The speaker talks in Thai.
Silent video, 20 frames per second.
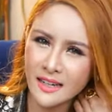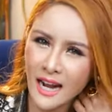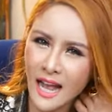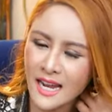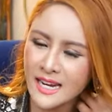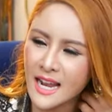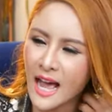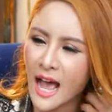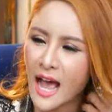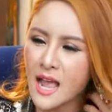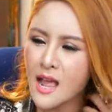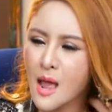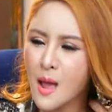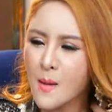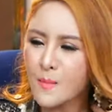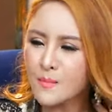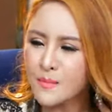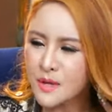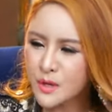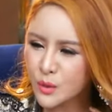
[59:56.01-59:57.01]
รายได้
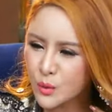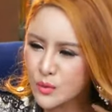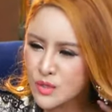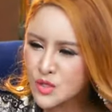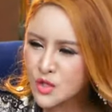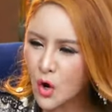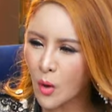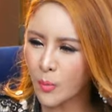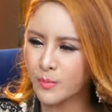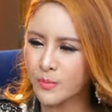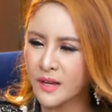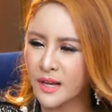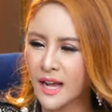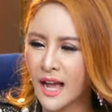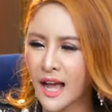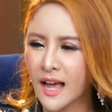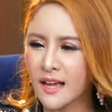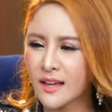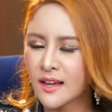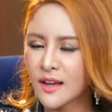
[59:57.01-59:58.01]
ไม่รู้จบนะ
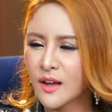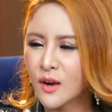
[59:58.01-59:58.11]
คะ